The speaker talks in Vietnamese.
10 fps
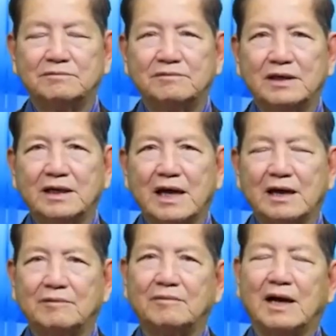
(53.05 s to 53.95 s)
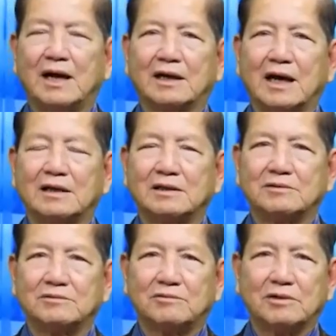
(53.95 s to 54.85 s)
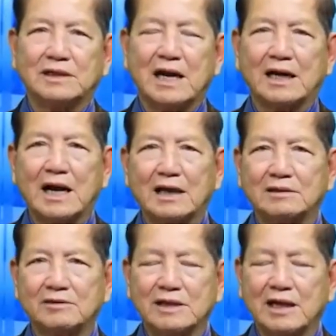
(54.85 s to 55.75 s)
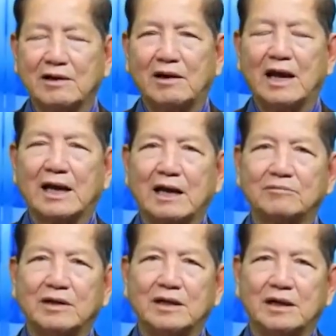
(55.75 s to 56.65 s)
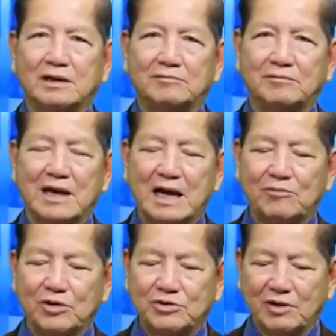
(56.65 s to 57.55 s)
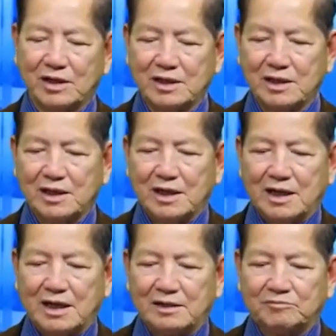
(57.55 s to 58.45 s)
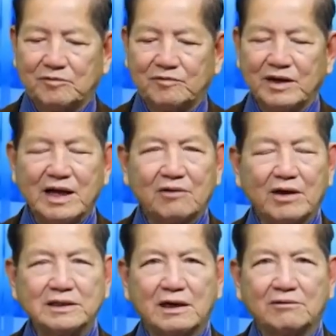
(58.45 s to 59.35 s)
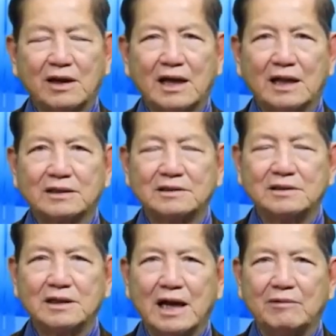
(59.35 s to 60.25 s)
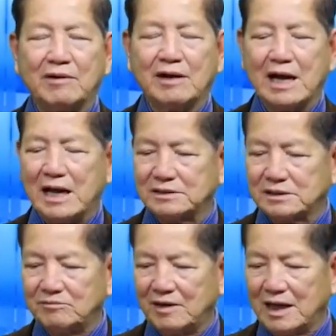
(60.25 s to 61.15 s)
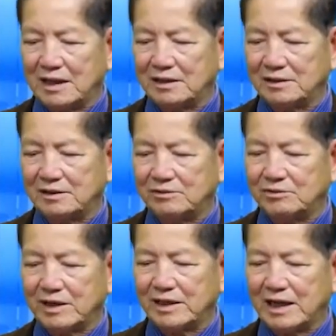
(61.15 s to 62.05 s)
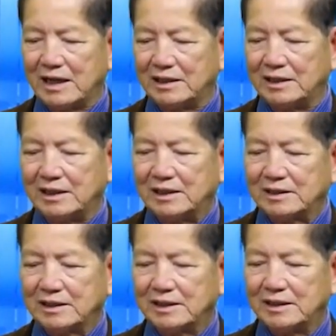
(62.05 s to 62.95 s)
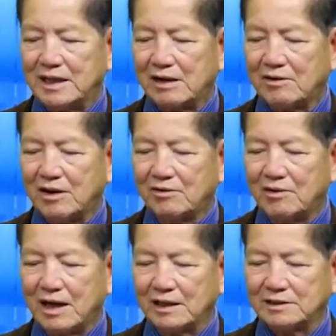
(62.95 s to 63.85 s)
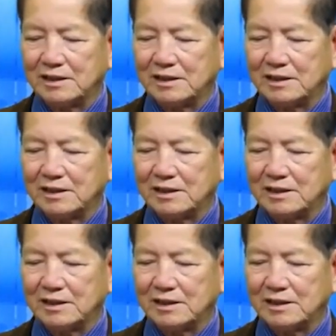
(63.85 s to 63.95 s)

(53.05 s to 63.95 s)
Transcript: vấn đề mà các quốc gia nhỏ lẻ khác bị Nga mua chuộc. Một vấn đề quan trọng đó là từ cái ngày mà Nga xâm lăng Ukraine thì đã có khoảng